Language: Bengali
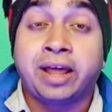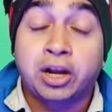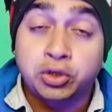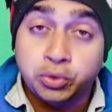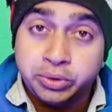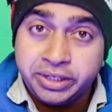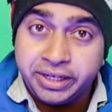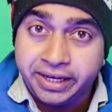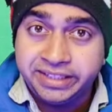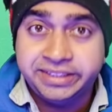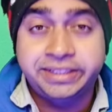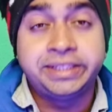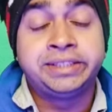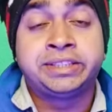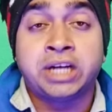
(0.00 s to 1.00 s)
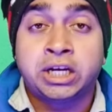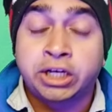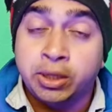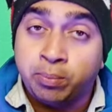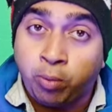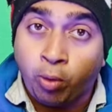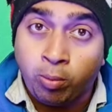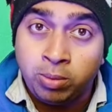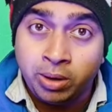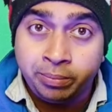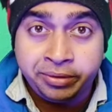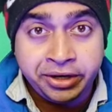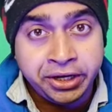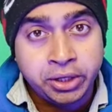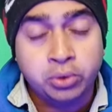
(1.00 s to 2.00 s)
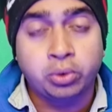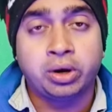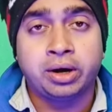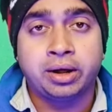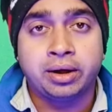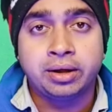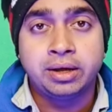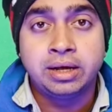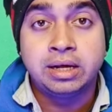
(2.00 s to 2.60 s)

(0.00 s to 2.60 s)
তারা যদি এই তিন চারটে প্রবলেম ঠিক করে নেয়